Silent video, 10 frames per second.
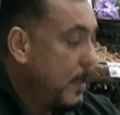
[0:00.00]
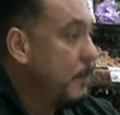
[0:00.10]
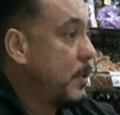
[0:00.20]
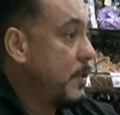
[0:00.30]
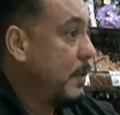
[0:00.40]

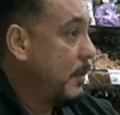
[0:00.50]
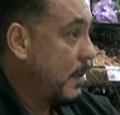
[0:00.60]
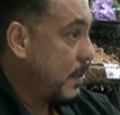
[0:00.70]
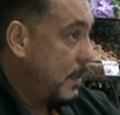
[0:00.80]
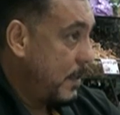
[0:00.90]
اللي
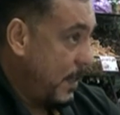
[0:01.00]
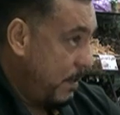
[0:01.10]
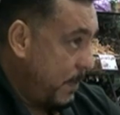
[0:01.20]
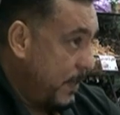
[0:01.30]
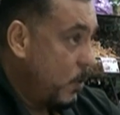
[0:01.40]
بتصدر
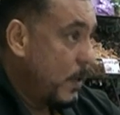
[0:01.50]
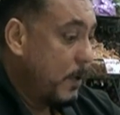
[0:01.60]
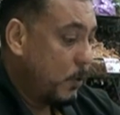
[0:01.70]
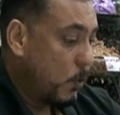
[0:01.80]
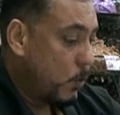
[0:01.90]
لالمانيا
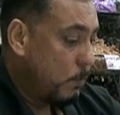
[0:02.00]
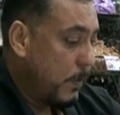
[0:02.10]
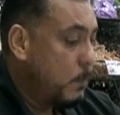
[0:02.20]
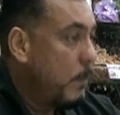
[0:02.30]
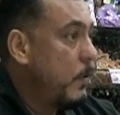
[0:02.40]
وجميع دول
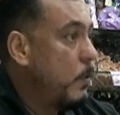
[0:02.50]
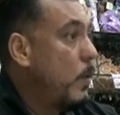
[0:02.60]
اوروبا اللي